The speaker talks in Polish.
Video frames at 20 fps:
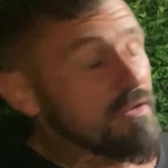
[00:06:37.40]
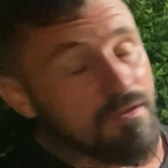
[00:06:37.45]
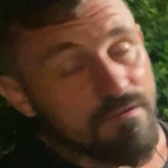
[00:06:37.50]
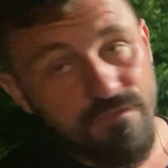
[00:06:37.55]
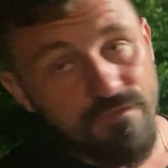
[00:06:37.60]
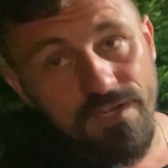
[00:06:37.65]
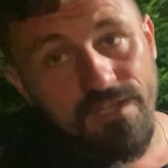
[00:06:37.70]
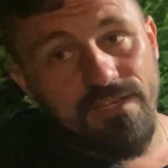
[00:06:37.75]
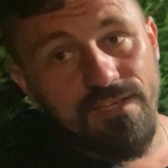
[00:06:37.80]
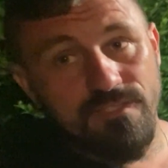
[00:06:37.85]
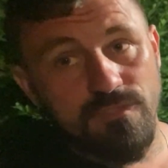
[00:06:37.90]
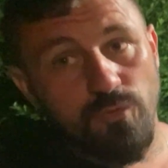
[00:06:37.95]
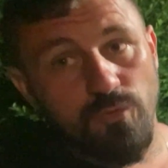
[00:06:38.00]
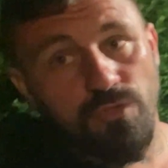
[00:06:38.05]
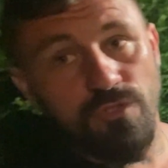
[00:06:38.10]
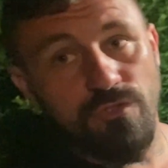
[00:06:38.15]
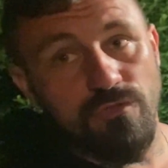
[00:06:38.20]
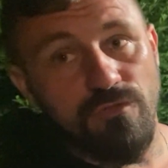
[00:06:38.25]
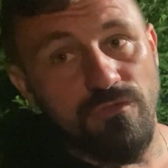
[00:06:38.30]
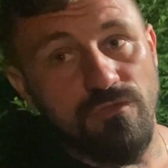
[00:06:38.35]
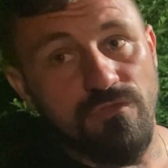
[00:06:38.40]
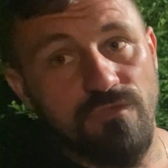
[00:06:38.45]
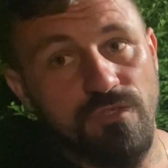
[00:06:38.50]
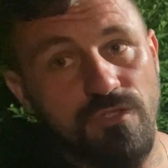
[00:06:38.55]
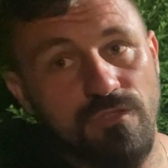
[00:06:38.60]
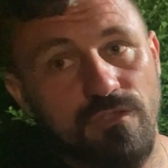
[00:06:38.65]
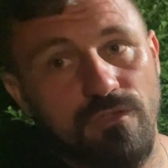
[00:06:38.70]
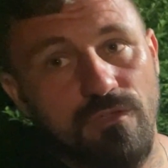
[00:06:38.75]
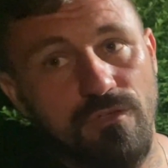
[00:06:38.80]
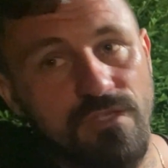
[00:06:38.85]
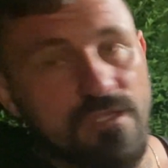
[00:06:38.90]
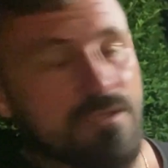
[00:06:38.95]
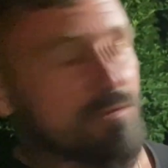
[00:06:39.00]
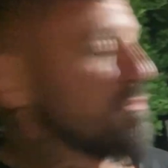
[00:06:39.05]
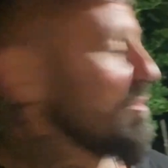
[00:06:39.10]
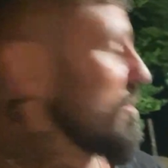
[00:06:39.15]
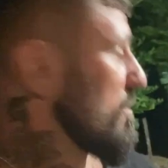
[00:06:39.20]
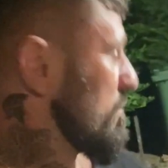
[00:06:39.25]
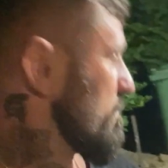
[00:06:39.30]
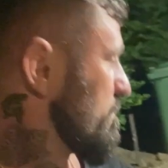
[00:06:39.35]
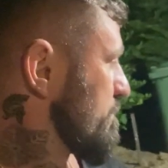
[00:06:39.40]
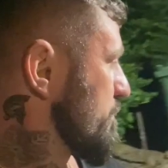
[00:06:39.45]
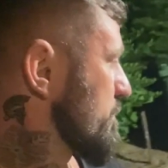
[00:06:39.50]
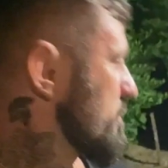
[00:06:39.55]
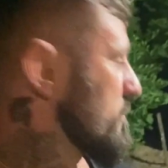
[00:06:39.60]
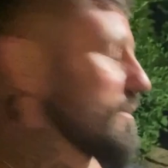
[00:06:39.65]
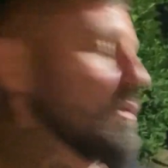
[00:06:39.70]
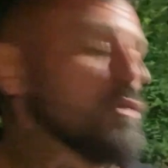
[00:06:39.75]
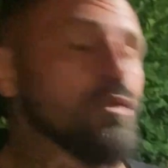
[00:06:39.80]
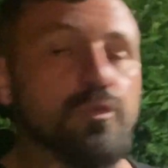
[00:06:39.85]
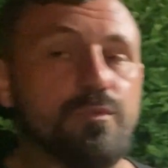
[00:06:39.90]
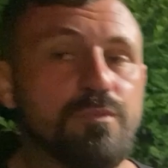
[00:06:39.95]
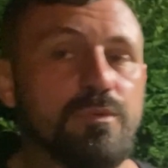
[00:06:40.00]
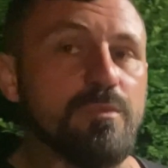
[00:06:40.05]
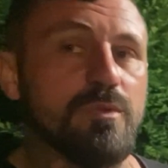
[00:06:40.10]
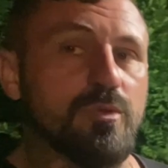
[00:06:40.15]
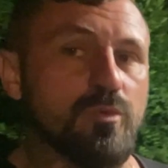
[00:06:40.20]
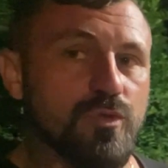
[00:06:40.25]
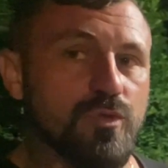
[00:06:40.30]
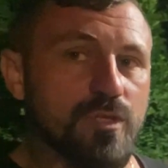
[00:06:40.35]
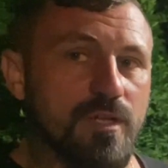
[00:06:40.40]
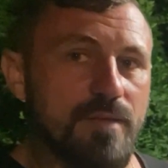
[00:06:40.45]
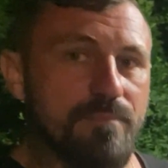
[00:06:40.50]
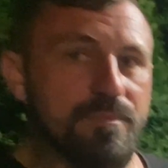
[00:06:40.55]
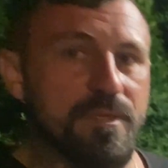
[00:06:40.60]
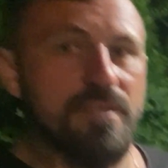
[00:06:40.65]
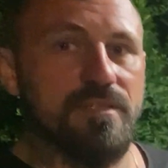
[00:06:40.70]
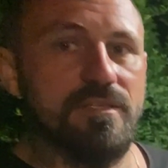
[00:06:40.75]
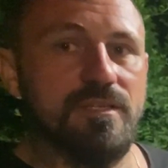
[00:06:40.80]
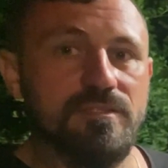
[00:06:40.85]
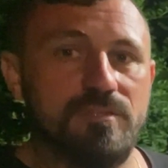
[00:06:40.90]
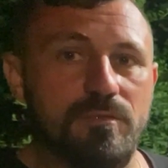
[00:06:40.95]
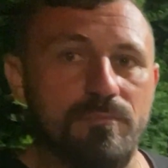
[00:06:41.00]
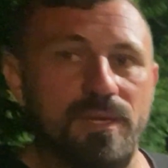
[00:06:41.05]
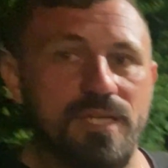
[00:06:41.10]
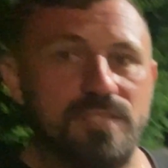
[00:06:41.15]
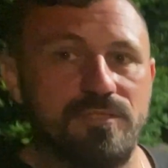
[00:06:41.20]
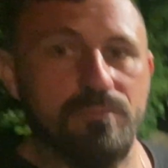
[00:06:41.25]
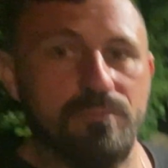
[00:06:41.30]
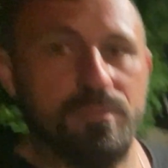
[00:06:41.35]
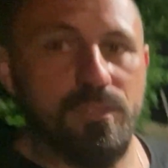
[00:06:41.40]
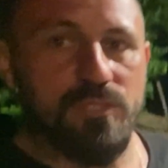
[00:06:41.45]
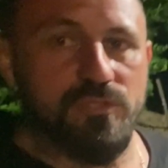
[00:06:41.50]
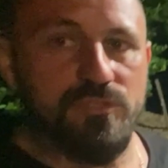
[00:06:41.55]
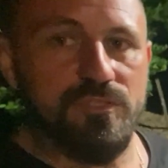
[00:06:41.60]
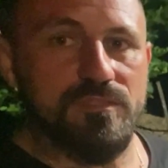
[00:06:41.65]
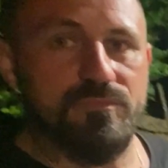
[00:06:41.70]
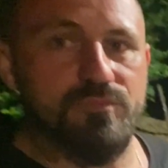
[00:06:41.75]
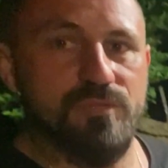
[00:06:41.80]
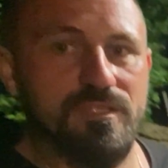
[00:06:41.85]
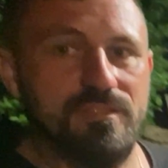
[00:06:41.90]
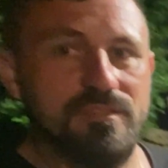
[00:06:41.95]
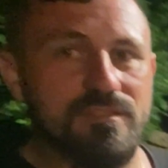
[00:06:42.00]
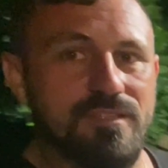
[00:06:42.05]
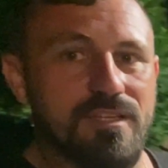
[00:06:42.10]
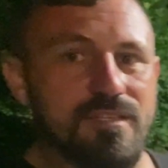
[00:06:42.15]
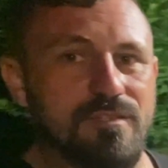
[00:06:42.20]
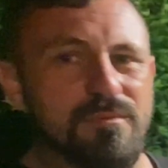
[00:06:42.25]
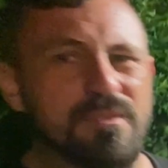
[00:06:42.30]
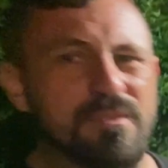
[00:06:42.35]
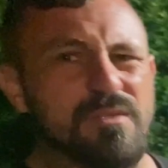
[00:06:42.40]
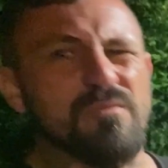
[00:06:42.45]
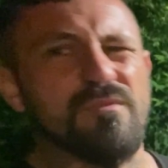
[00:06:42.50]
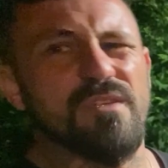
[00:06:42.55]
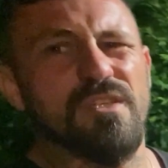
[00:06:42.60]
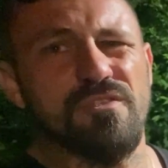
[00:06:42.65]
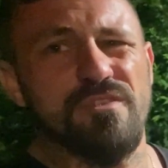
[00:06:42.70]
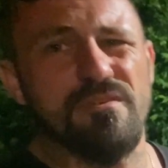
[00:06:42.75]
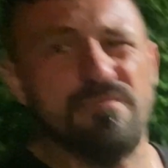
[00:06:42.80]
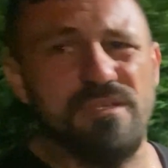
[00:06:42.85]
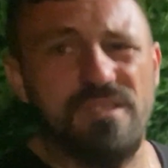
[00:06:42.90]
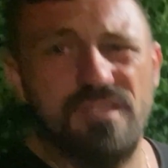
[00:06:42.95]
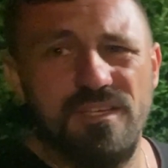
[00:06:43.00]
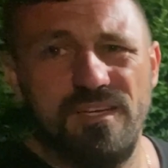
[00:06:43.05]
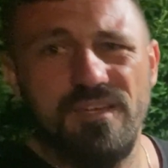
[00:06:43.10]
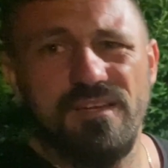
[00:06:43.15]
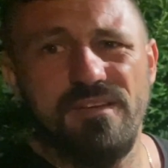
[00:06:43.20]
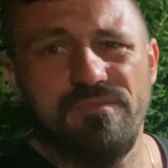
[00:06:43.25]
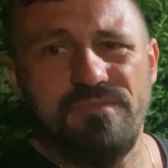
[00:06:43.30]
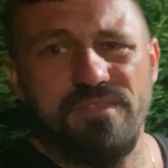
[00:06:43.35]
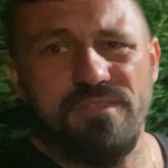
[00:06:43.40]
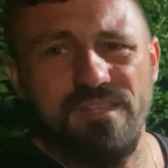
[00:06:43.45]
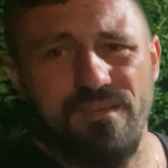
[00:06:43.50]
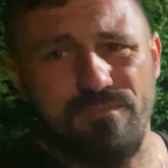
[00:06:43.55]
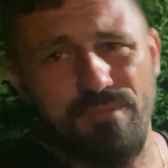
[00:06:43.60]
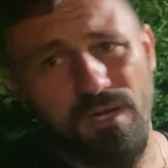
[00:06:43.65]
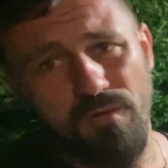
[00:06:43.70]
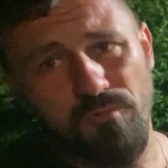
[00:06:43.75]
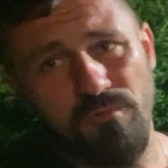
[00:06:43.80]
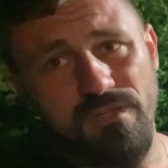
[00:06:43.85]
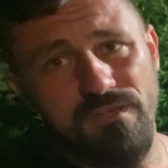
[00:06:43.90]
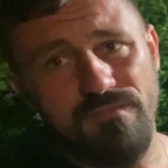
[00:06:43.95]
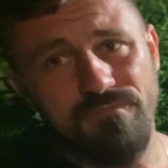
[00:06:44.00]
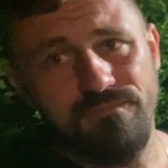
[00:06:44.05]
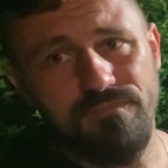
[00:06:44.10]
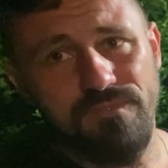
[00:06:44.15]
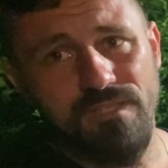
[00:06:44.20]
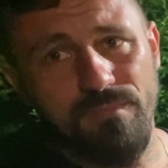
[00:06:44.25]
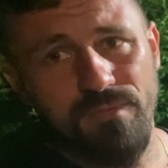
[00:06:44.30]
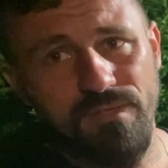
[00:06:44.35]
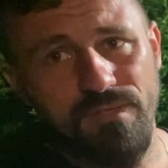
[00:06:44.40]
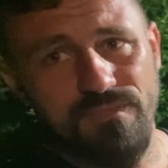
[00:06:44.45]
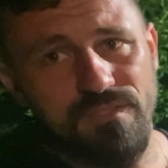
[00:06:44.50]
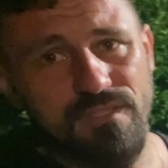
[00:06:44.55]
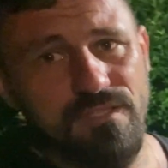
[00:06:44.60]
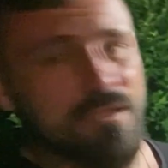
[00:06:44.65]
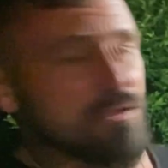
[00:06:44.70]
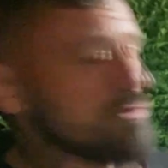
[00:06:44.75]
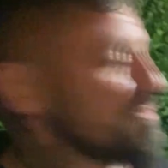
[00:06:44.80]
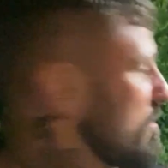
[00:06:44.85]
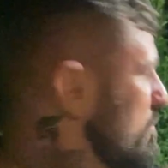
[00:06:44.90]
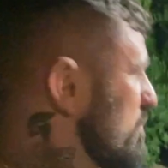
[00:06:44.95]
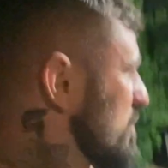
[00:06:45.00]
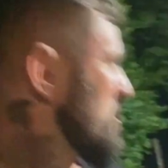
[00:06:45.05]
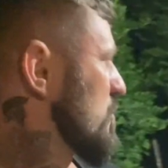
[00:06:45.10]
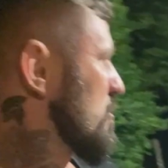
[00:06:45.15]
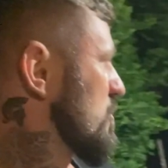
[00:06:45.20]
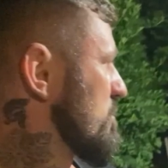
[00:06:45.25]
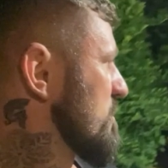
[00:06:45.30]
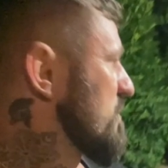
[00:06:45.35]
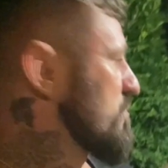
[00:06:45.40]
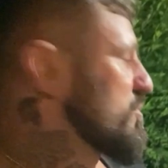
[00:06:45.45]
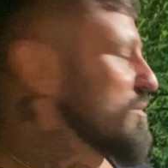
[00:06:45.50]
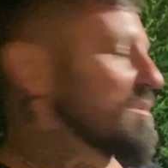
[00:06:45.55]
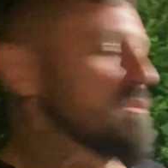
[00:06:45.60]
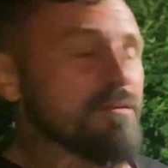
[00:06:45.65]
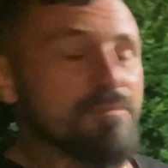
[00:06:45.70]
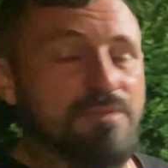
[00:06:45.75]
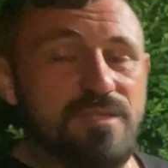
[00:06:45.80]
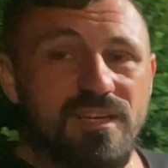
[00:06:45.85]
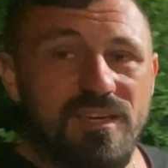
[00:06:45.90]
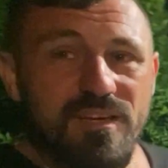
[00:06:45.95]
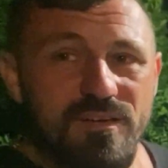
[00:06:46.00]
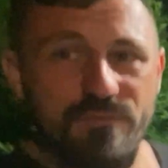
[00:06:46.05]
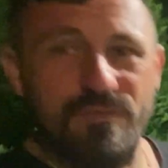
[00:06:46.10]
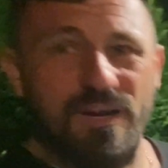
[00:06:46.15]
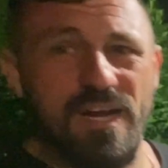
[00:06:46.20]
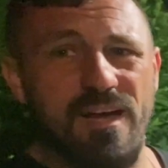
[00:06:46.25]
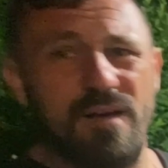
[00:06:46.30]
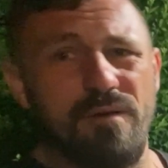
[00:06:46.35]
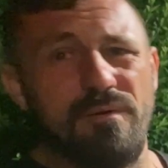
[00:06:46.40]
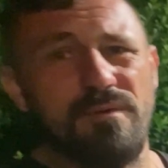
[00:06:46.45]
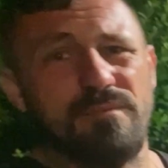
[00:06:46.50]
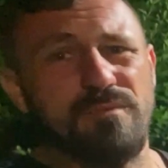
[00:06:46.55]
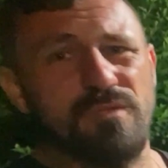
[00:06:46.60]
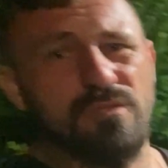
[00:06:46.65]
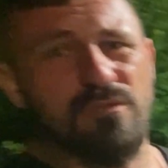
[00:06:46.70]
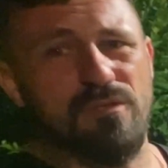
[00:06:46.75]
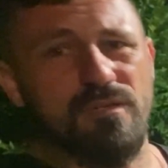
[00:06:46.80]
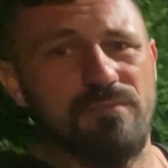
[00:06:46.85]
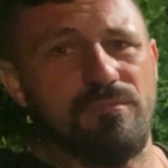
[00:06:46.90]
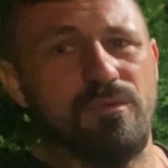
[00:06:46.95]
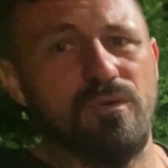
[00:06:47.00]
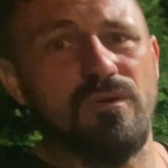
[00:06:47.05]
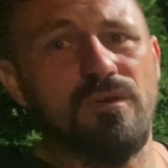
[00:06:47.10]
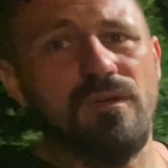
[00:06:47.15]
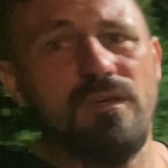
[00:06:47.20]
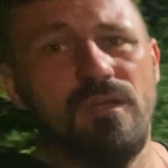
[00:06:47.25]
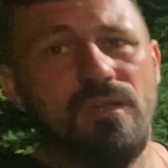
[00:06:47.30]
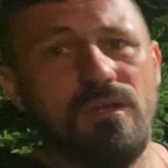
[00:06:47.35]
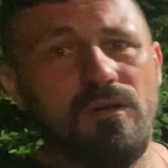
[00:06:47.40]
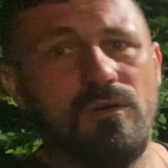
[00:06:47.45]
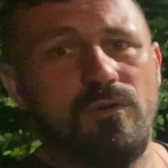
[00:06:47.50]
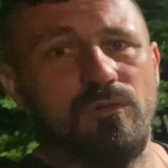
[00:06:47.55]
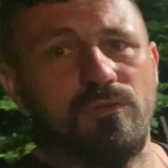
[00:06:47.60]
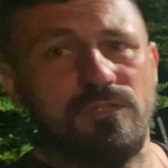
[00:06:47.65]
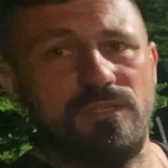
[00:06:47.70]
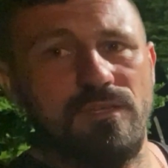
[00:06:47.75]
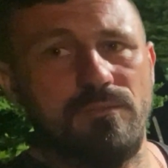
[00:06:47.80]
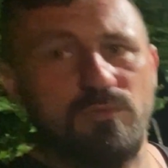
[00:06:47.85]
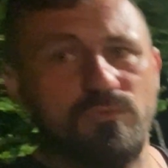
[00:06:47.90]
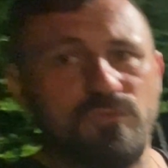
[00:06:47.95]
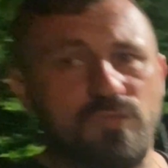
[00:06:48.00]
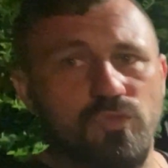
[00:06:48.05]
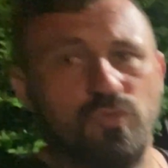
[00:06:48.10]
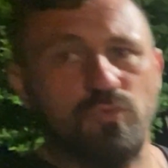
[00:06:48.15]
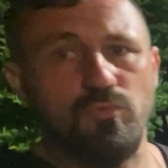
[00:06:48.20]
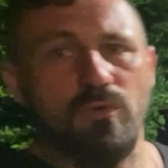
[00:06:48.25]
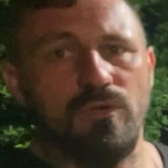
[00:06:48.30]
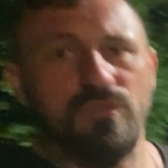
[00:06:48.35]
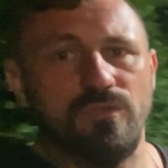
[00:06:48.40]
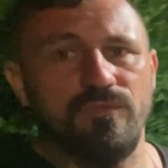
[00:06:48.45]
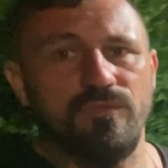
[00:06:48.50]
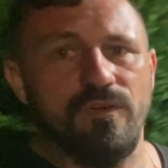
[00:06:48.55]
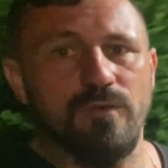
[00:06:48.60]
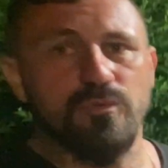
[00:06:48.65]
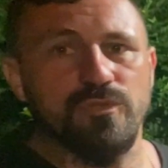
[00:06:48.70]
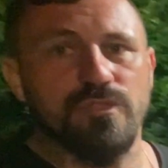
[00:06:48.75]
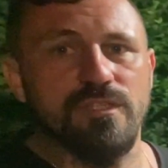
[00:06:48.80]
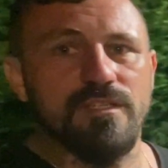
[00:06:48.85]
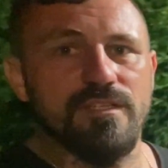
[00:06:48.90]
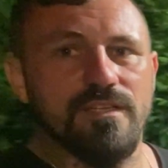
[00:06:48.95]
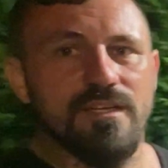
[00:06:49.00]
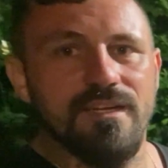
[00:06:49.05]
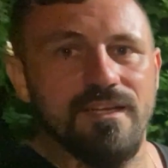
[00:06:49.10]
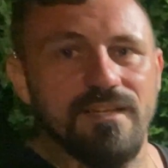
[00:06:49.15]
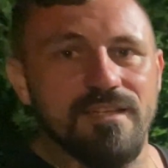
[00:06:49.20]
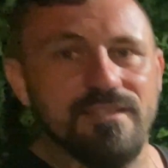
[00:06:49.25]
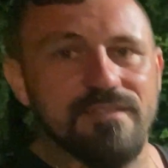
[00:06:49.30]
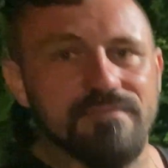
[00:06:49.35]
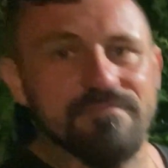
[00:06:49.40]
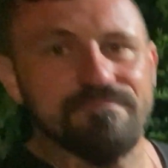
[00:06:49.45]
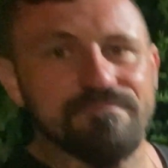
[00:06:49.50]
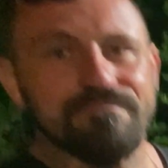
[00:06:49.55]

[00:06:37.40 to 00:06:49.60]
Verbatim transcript: Waga 169 kg na sucho, już brzmi dużo lepiej. Jest to bardzo poręczny sprzęt, natomiast uwierzcie mi, nie brakuje. Naprawdę jeździłem mocniejszymi sprzętami, wahałem się trochę, bo oglądałem również Tuono V4, ale